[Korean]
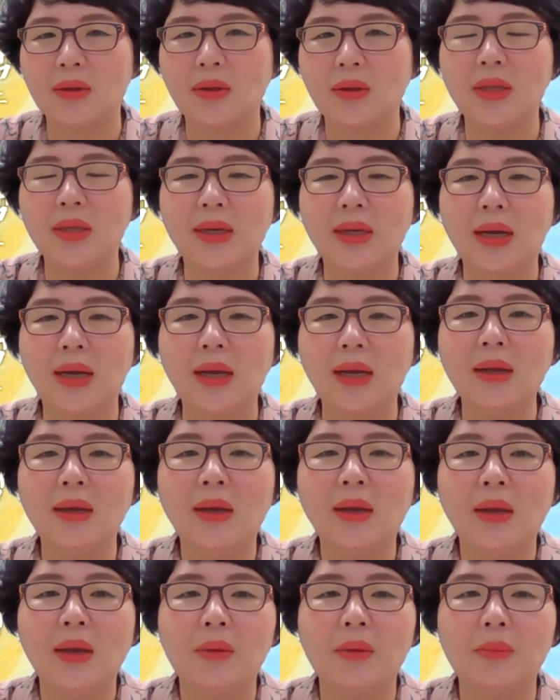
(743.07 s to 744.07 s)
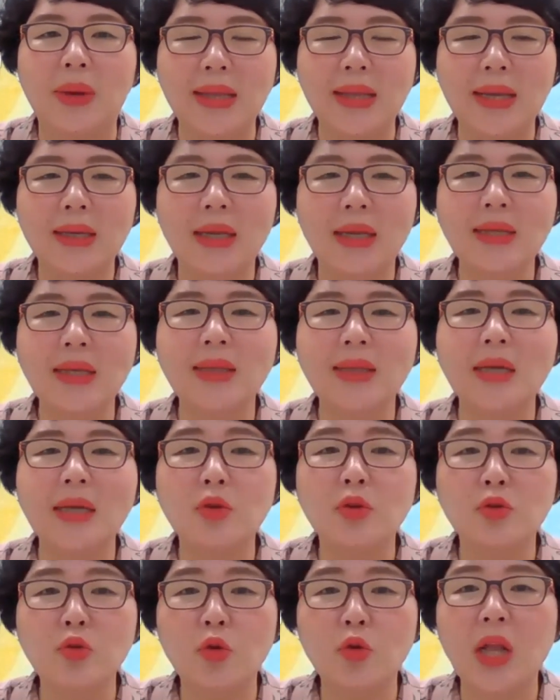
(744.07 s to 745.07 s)
그러니까 만약에
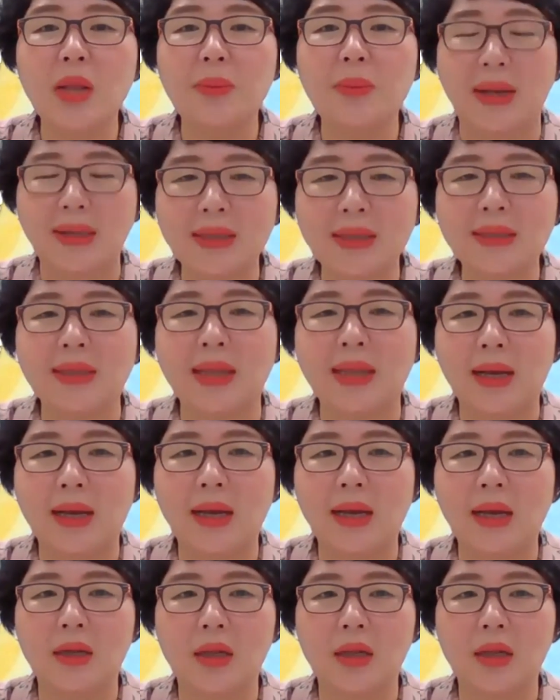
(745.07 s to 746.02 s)
세탁소로 소개를 받았다.